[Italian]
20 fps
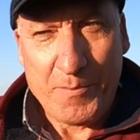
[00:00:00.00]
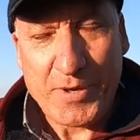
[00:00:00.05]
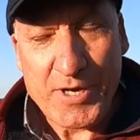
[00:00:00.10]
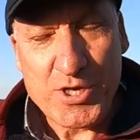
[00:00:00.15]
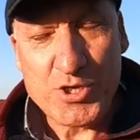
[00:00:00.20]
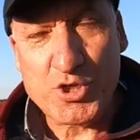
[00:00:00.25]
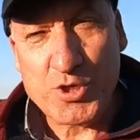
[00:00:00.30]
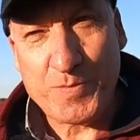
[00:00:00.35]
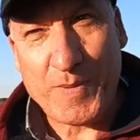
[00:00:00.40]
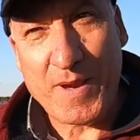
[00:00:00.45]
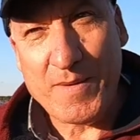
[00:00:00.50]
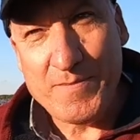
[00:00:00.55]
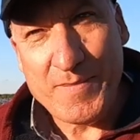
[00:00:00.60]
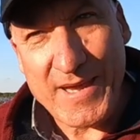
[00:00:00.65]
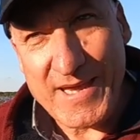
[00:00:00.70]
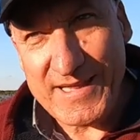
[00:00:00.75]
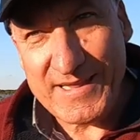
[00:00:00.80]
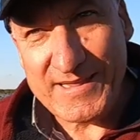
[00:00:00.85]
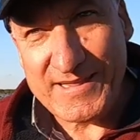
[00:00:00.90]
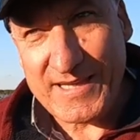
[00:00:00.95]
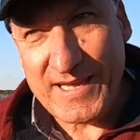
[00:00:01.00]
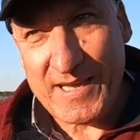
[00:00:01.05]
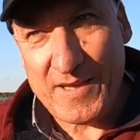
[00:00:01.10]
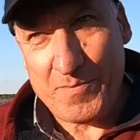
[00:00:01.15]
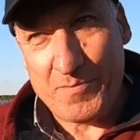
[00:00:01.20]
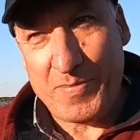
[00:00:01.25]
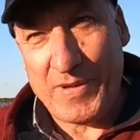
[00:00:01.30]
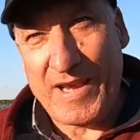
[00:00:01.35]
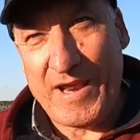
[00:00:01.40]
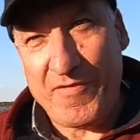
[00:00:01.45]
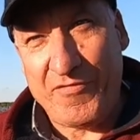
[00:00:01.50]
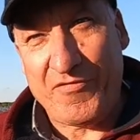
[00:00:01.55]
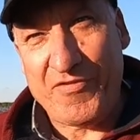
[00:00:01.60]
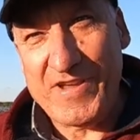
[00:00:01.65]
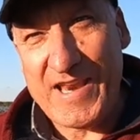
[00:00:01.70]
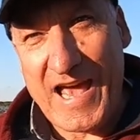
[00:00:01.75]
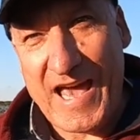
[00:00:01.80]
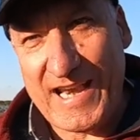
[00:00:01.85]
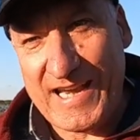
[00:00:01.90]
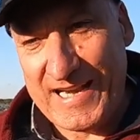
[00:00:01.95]
principalmente per
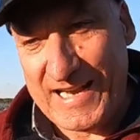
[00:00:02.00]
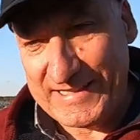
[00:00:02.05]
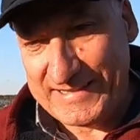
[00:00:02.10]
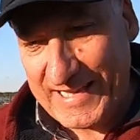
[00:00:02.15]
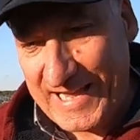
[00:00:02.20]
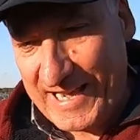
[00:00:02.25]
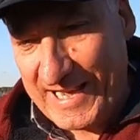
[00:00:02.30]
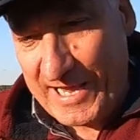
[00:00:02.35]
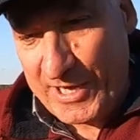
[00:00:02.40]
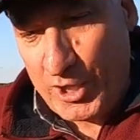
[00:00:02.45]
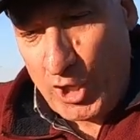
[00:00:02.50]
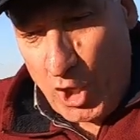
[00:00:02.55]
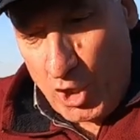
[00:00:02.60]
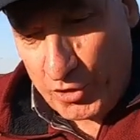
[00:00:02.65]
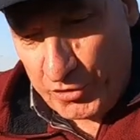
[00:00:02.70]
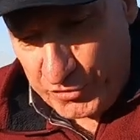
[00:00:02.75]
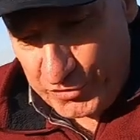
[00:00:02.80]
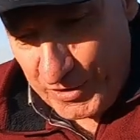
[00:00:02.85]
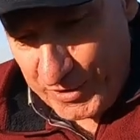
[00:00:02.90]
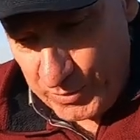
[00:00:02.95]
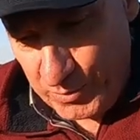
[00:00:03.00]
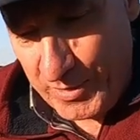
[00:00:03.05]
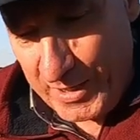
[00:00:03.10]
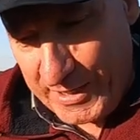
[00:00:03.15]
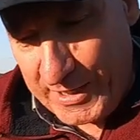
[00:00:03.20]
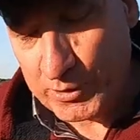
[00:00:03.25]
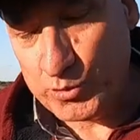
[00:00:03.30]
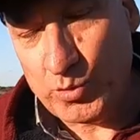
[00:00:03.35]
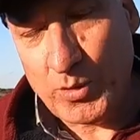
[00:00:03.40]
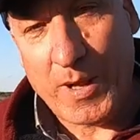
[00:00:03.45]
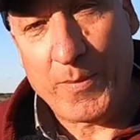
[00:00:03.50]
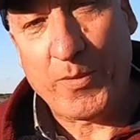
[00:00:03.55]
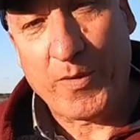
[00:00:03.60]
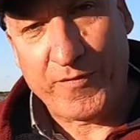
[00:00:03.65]
affinare la terra grossa di una ratura